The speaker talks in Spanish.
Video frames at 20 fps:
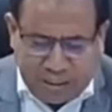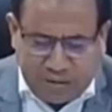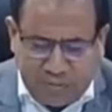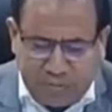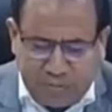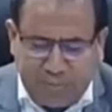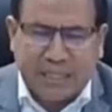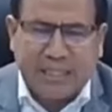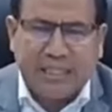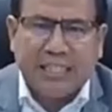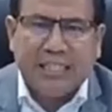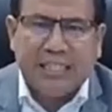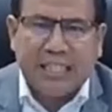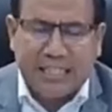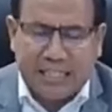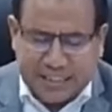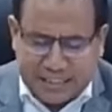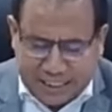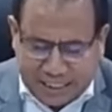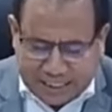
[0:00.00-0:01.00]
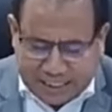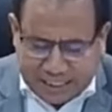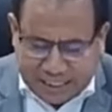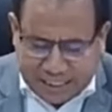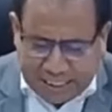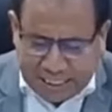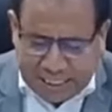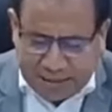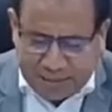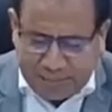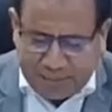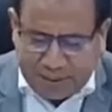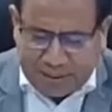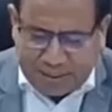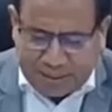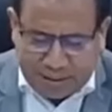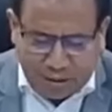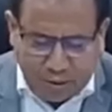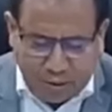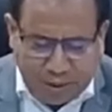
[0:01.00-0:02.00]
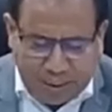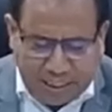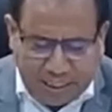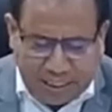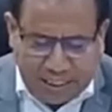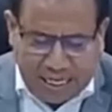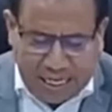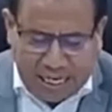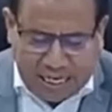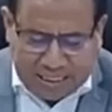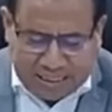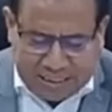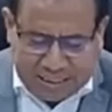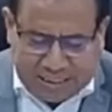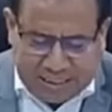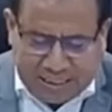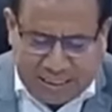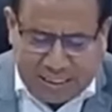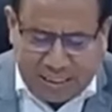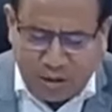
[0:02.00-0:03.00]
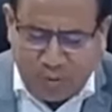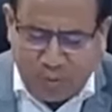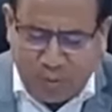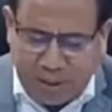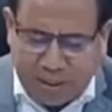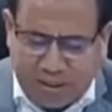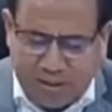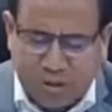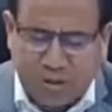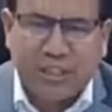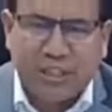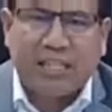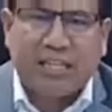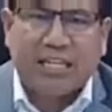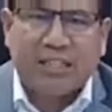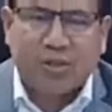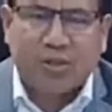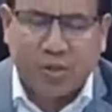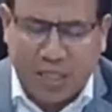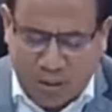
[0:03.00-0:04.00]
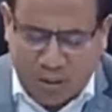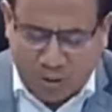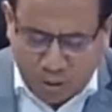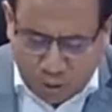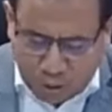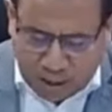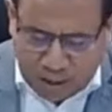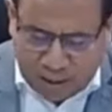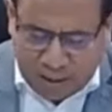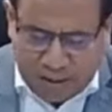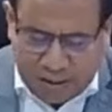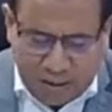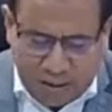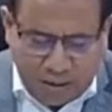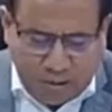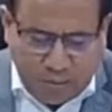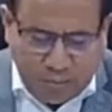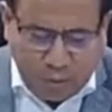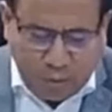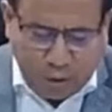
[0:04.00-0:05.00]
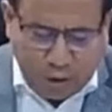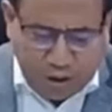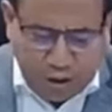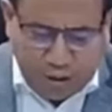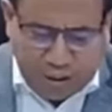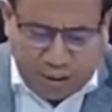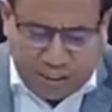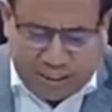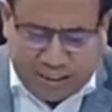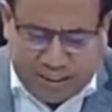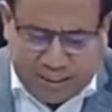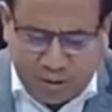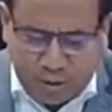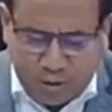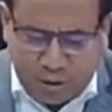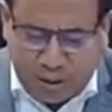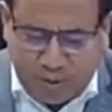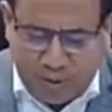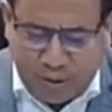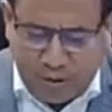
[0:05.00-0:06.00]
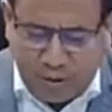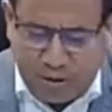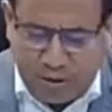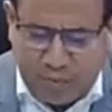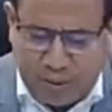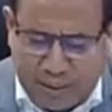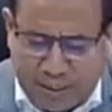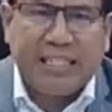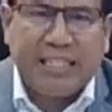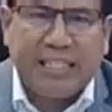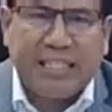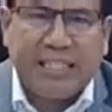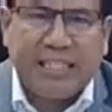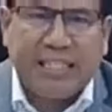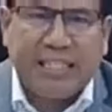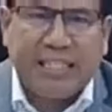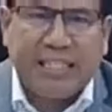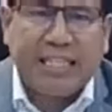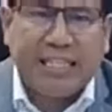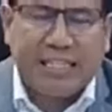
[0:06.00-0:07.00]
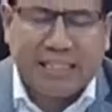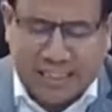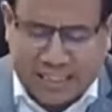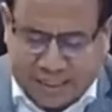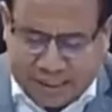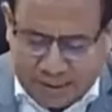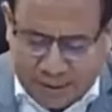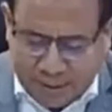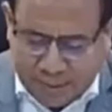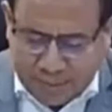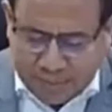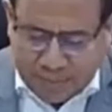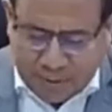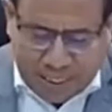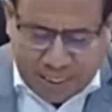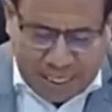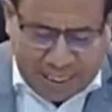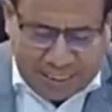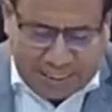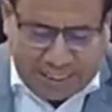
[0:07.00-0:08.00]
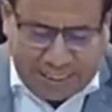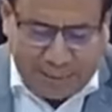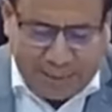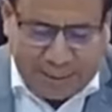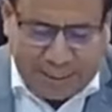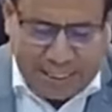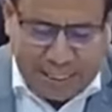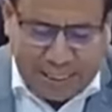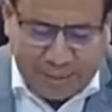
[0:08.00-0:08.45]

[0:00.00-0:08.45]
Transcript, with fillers: e ilegal pretender obligar a asistir a los maestros sin razón alguna, pudiendo realizar su trabajo de manera pertinente a través de la vía remota